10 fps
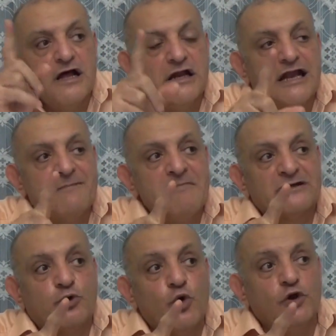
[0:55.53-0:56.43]
لما
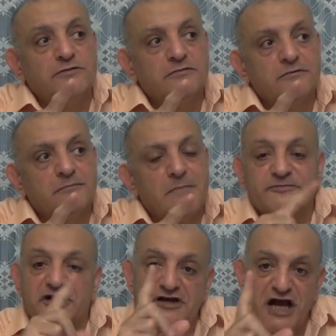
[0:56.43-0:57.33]
تكون ما
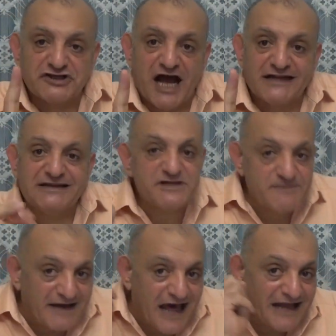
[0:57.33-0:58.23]
بتكرهش حد مش
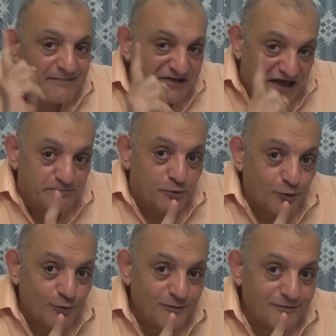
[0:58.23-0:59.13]
معناها انك بتحبه
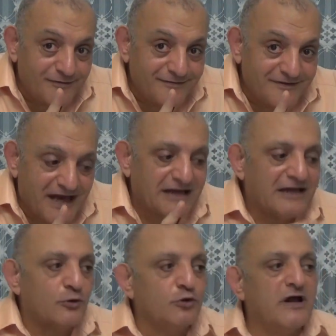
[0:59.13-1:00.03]
يعني
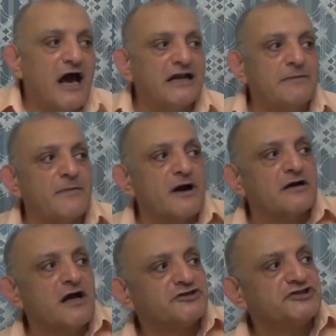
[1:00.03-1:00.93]
انا اقول انا ما
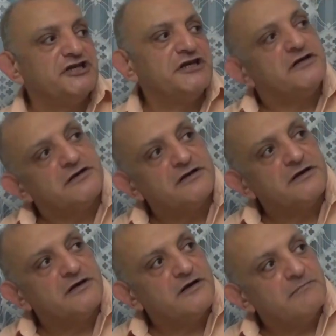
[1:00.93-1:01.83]
بكرهش
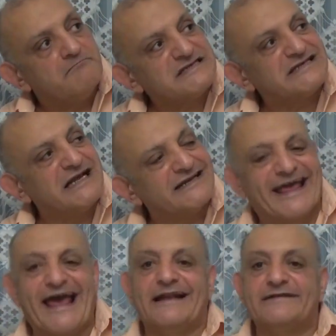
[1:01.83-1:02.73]
مثلا
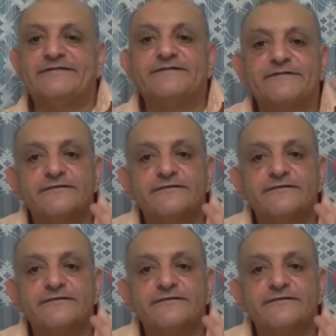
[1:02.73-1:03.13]
خالد